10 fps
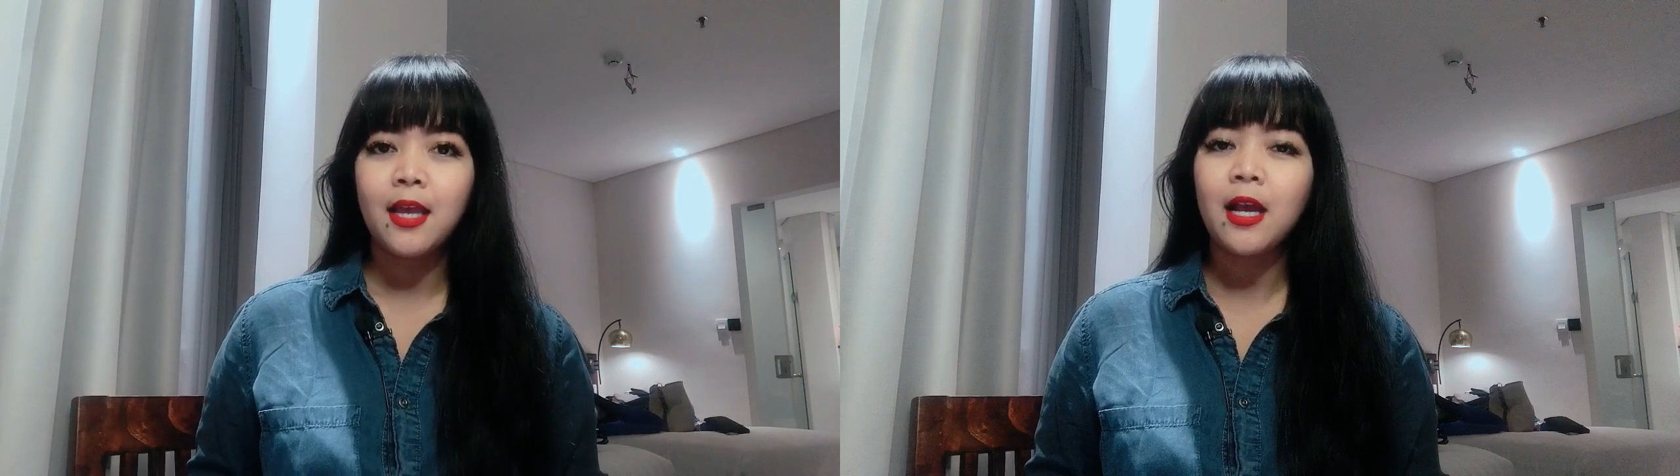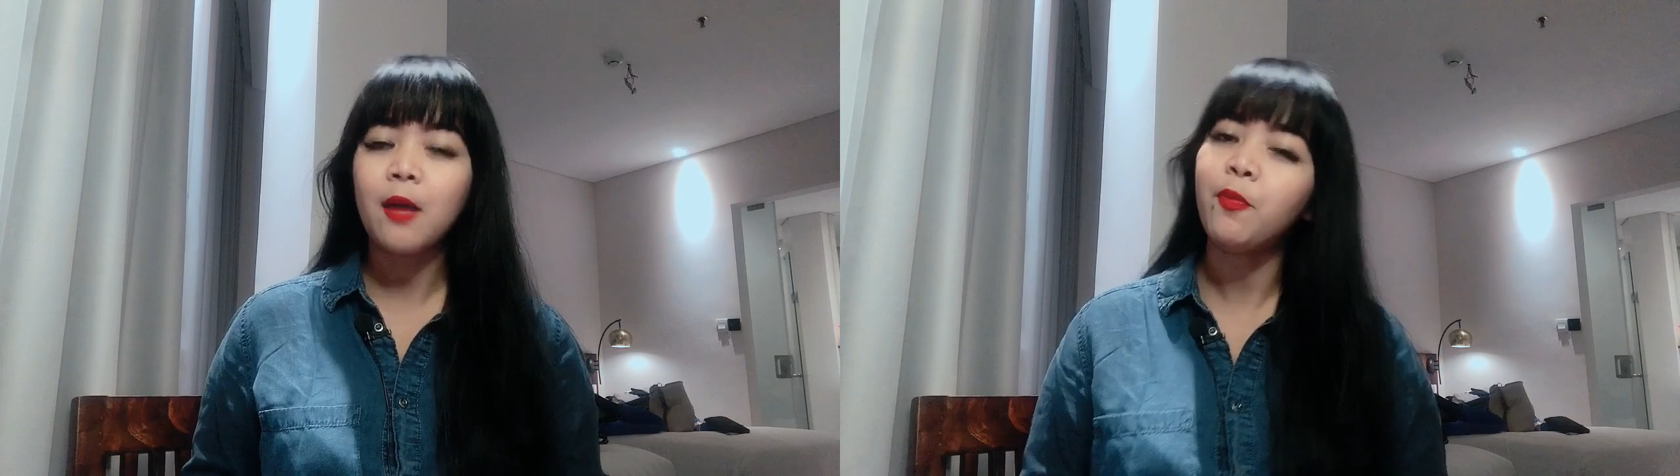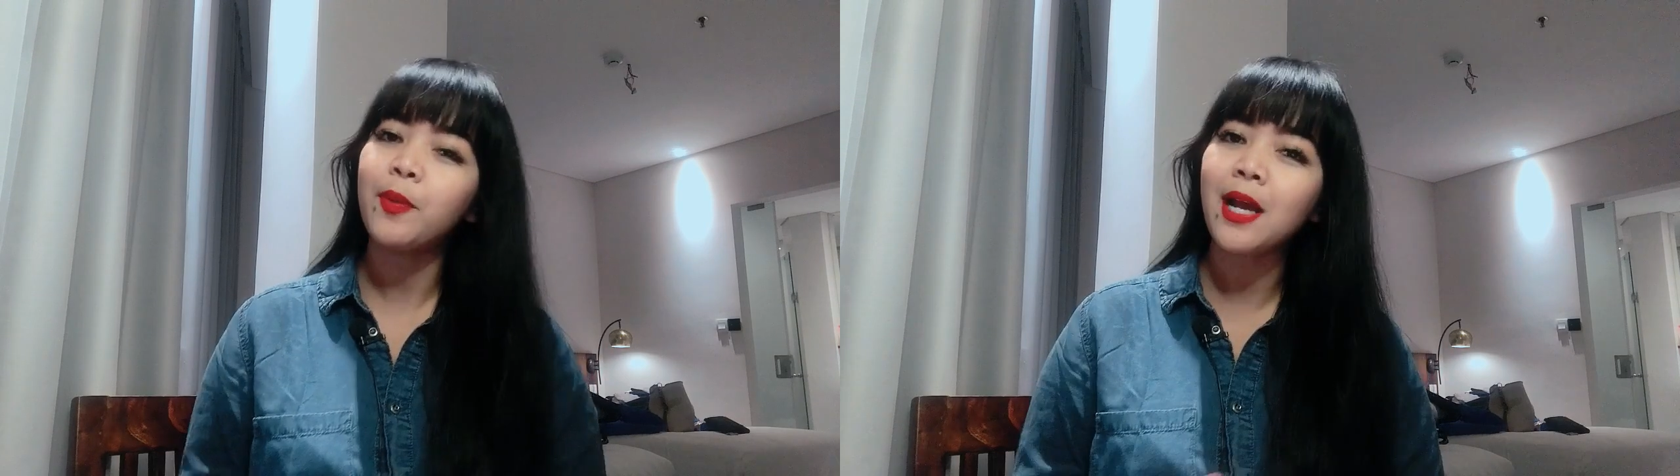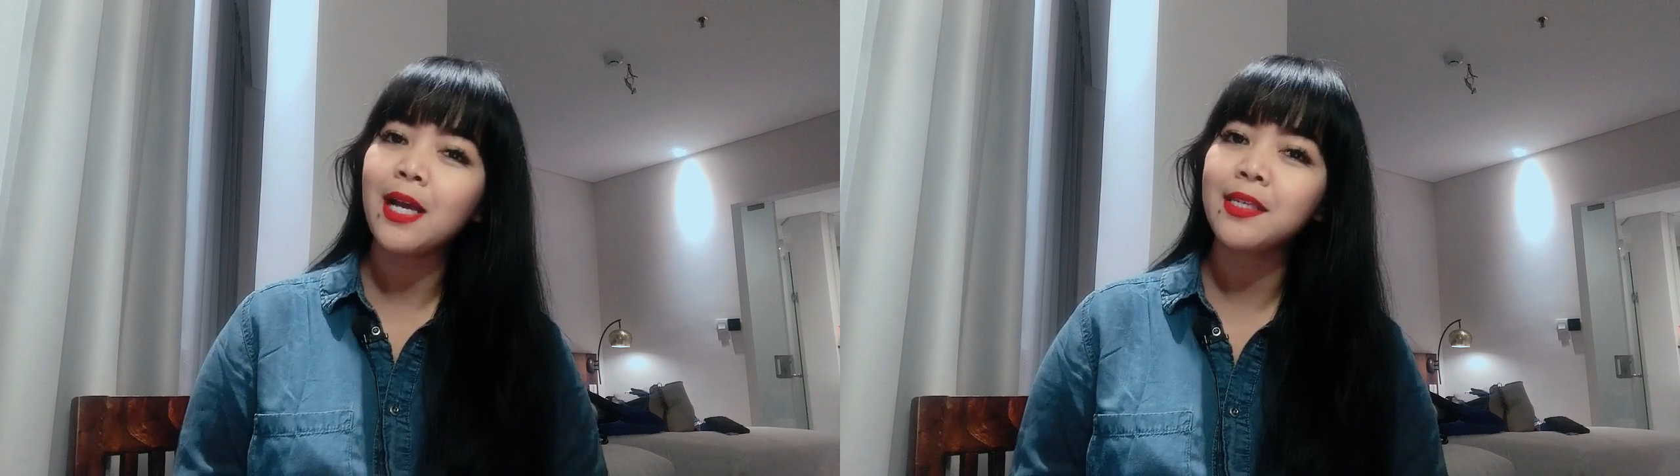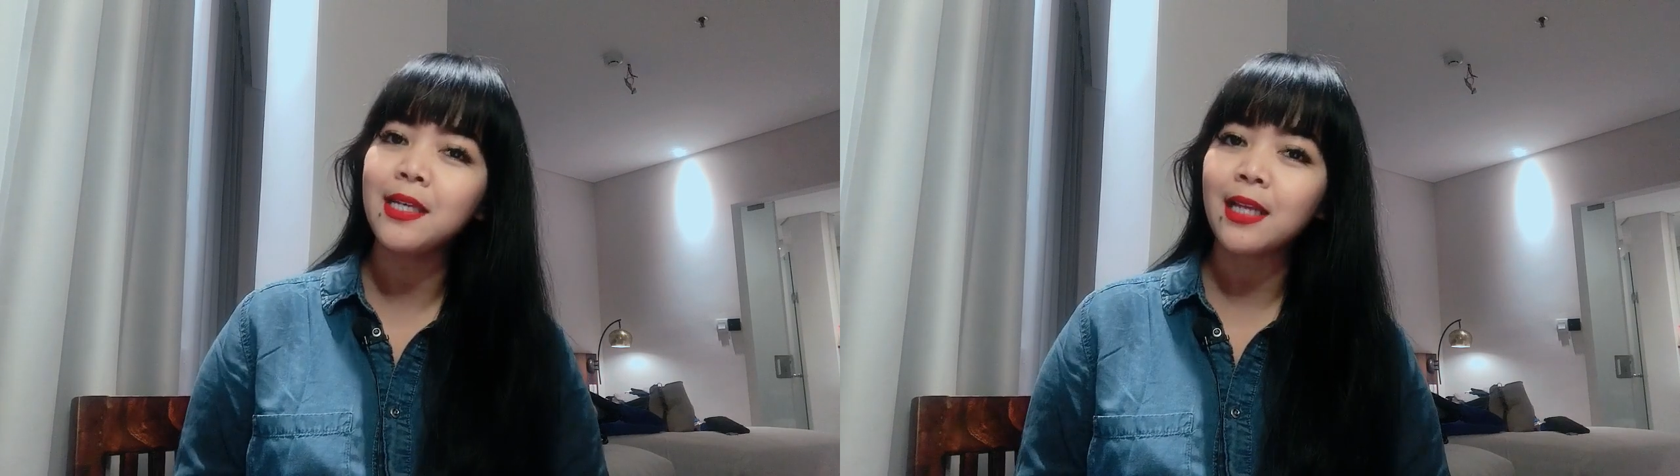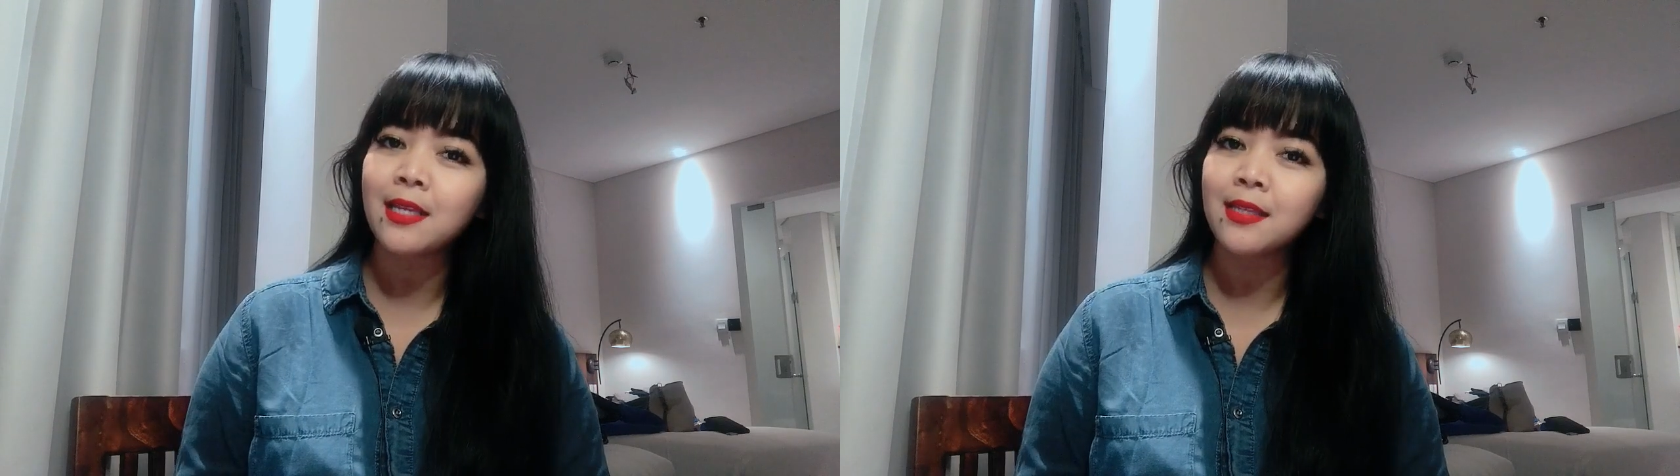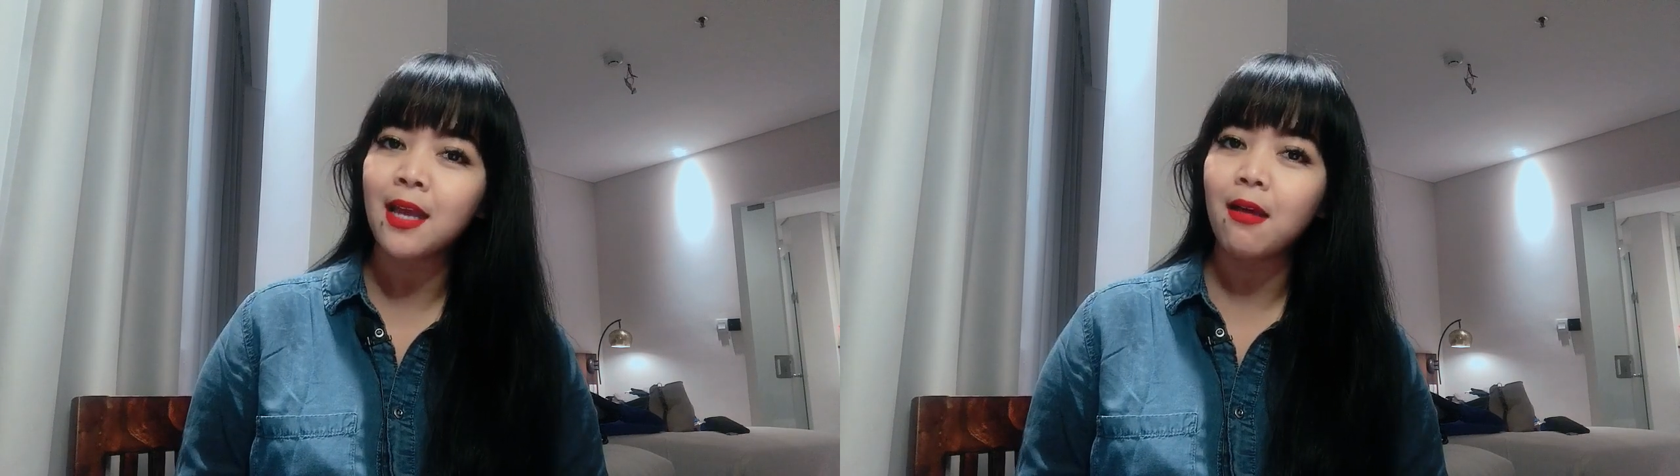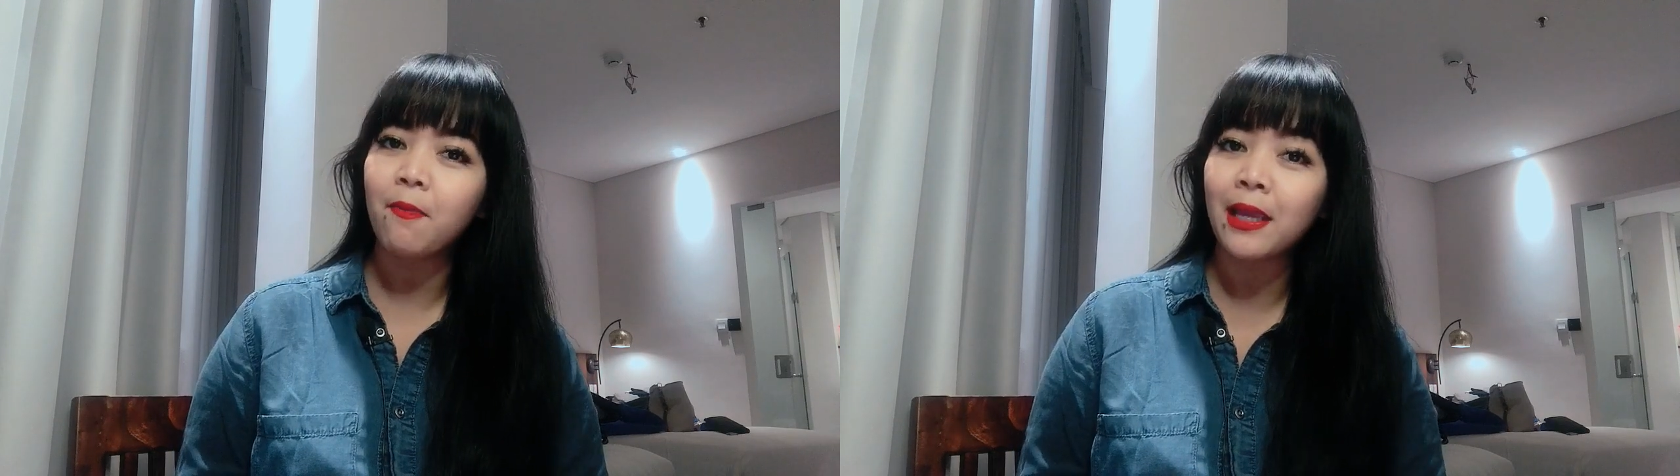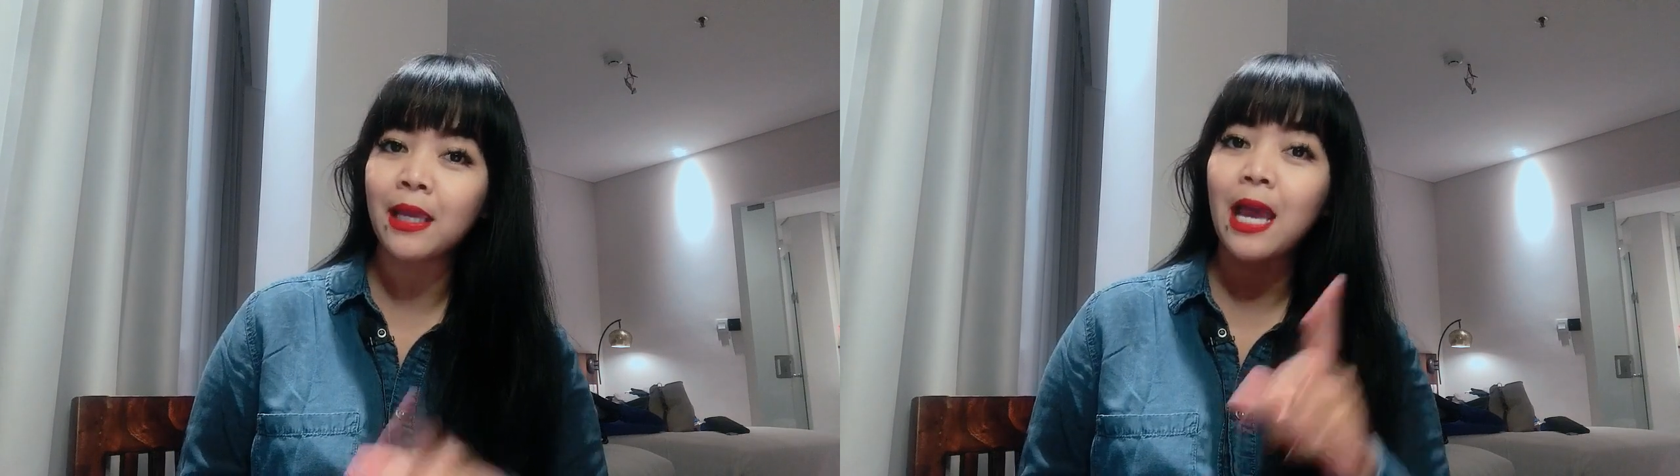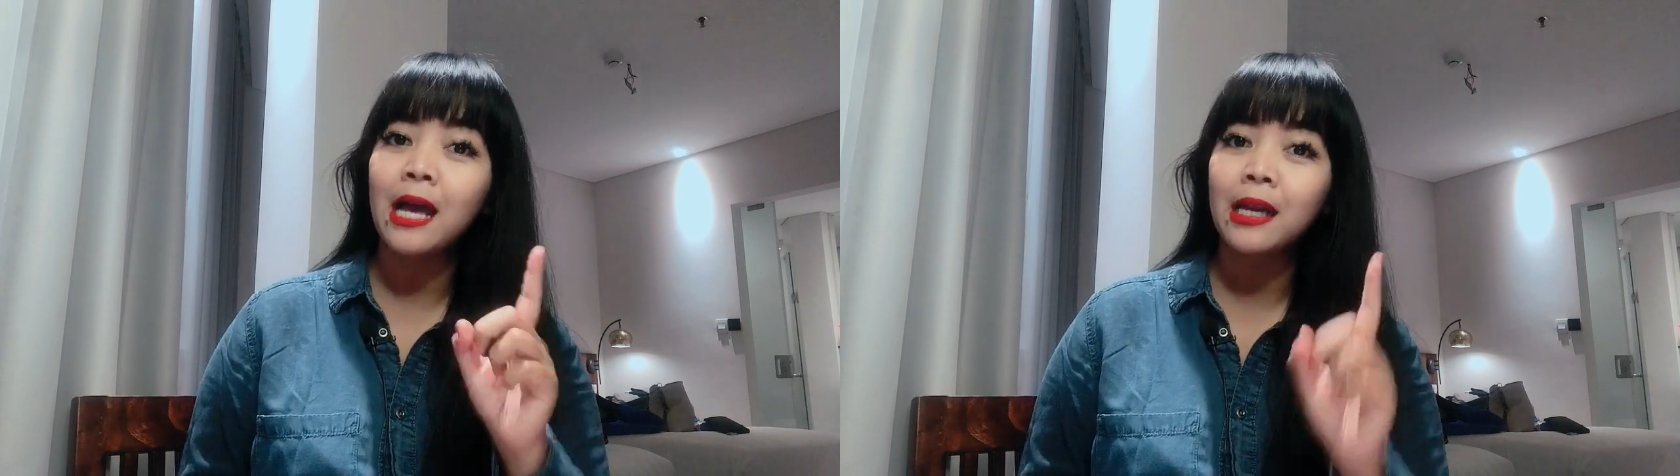Kamu pernah nggak sih ngerasa
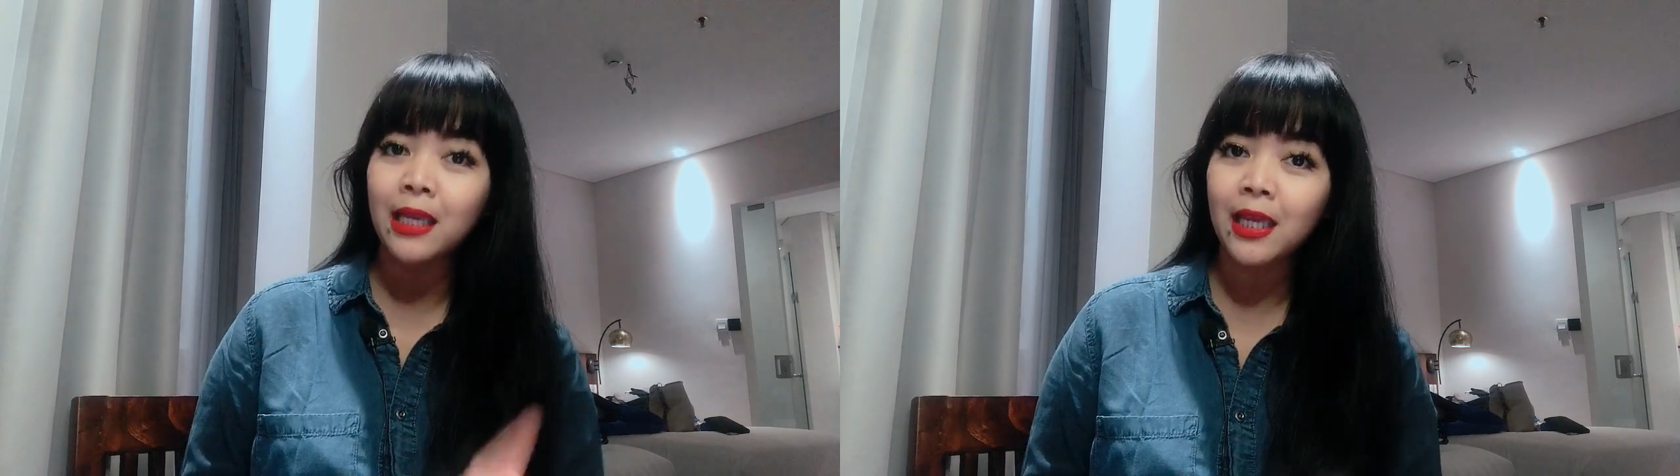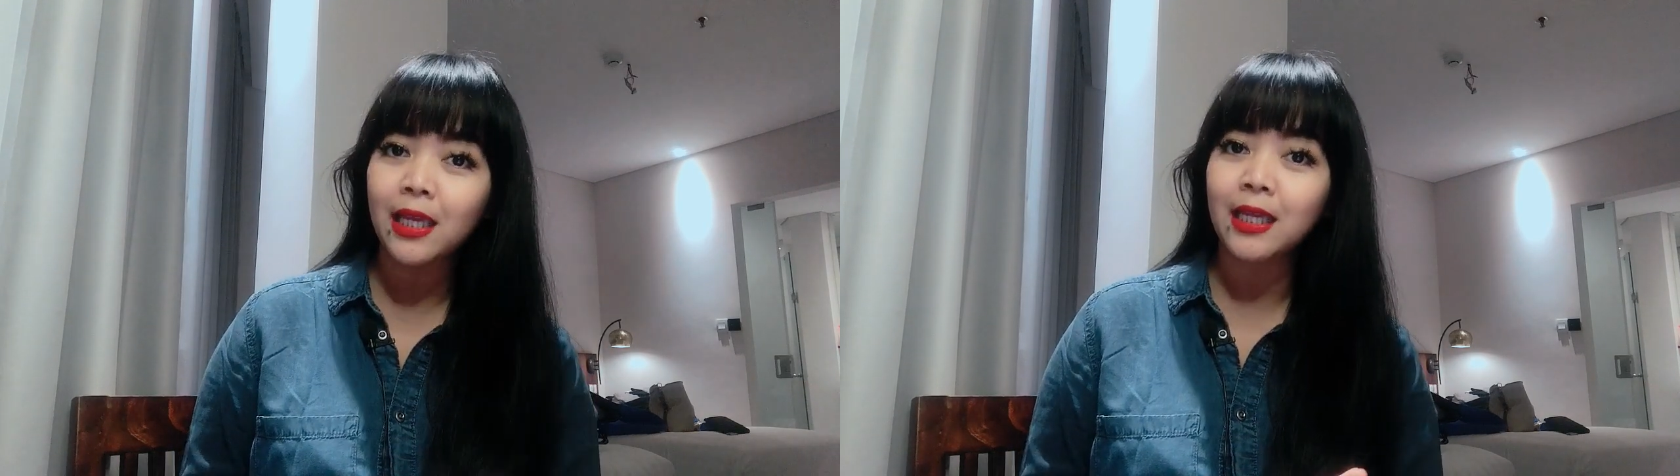pagi hari